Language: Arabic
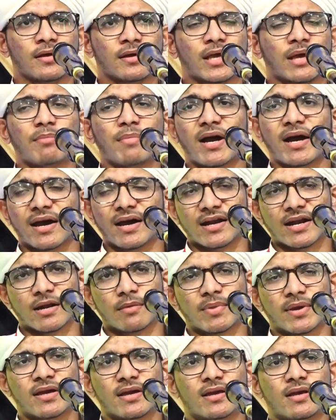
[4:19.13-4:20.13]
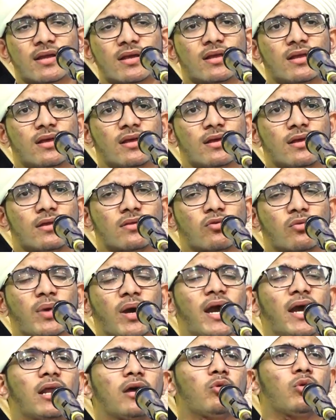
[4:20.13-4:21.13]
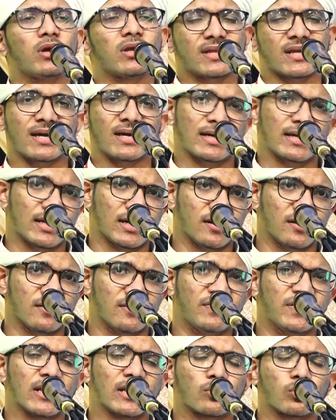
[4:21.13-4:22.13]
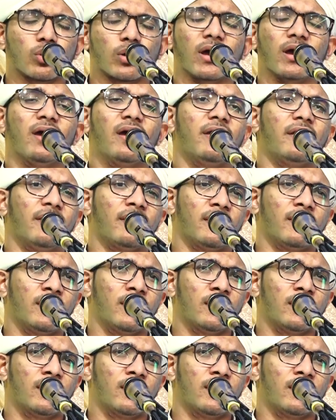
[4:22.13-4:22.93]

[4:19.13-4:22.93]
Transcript: كما أعلن به سبحانه وتعالى في القرآن